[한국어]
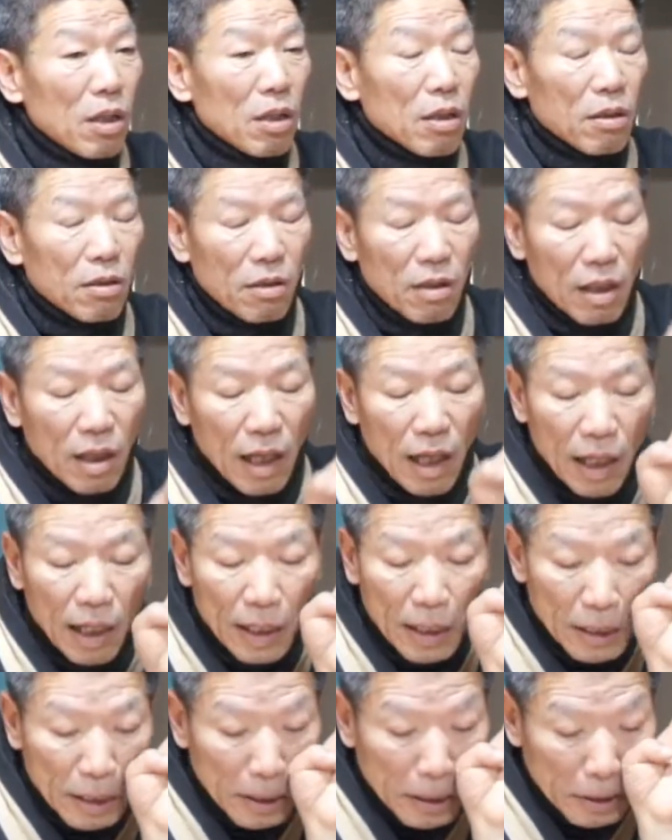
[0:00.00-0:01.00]
근데
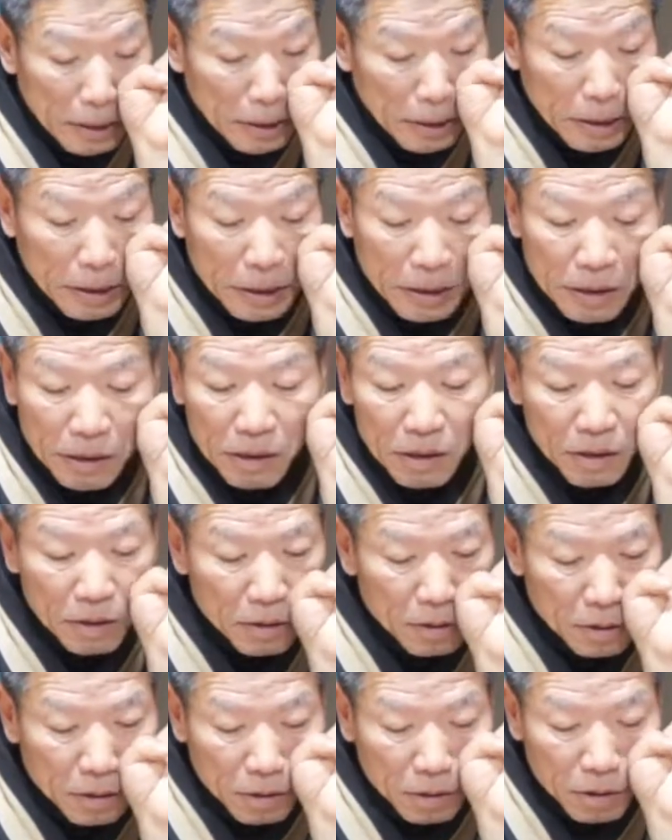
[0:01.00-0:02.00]
그,
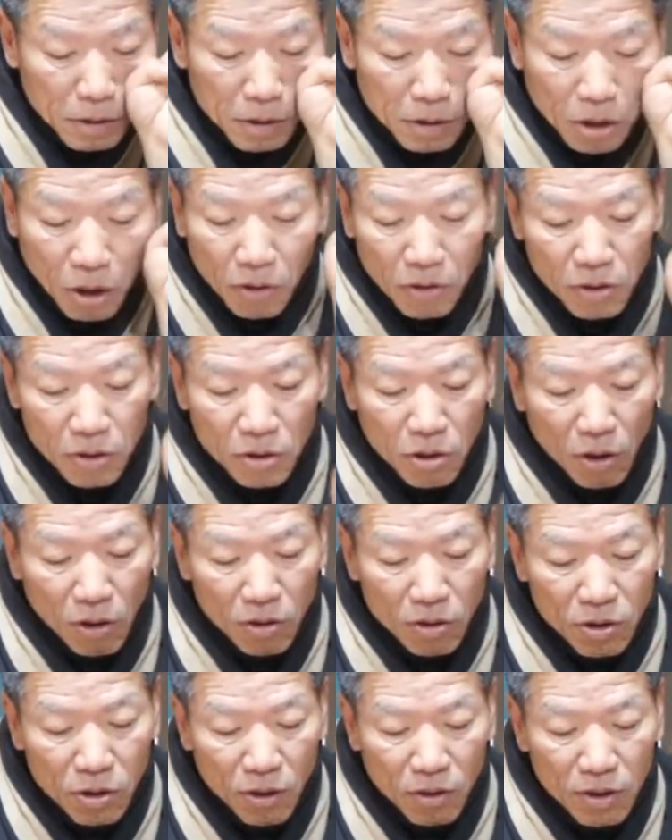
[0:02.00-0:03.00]
어, 전,
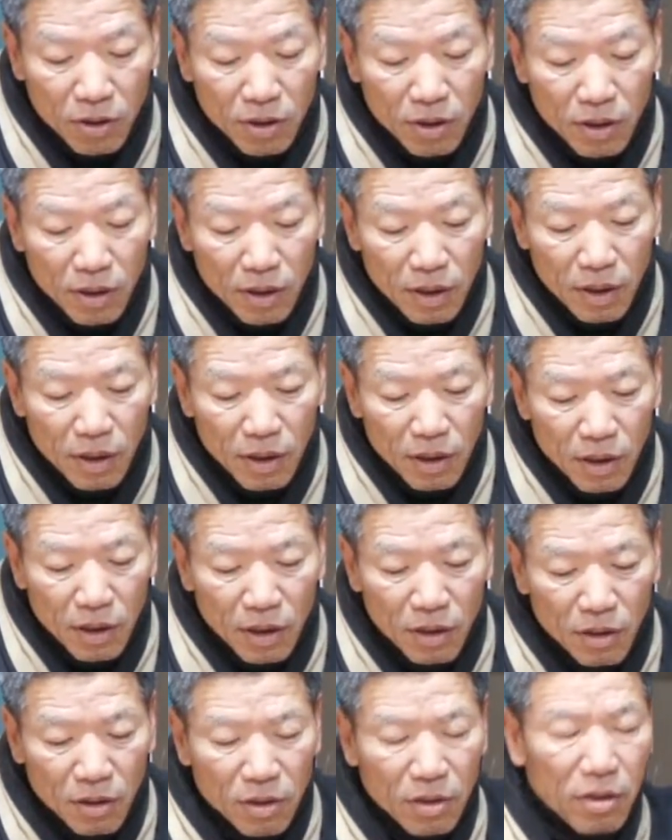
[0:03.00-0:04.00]
저, 저는
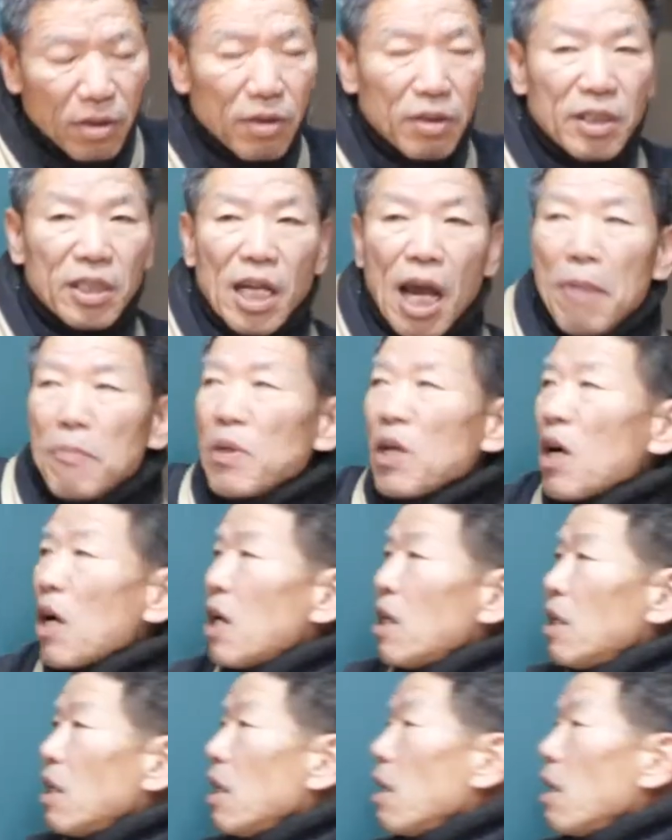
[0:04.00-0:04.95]
이것을 참여할